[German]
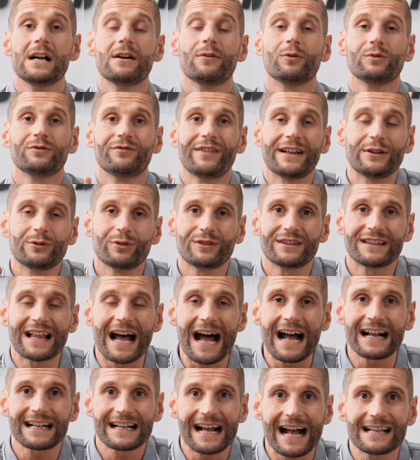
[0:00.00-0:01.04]
und wenn du
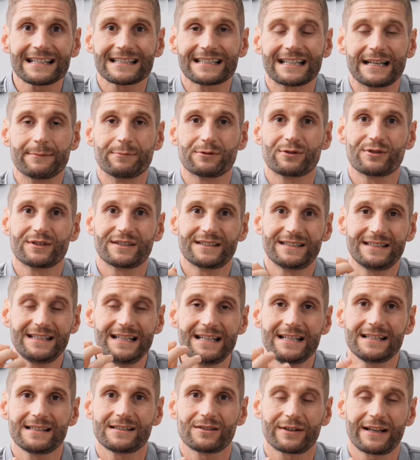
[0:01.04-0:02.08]
da Gas gibst und
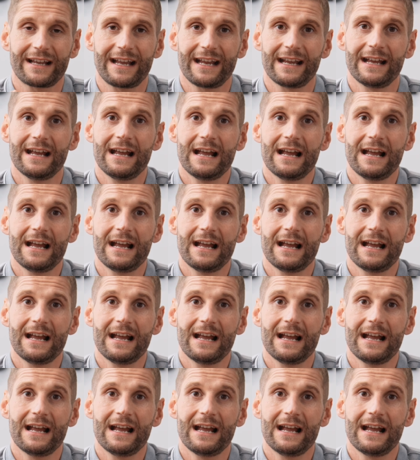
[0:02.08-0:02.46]
siehst, okay,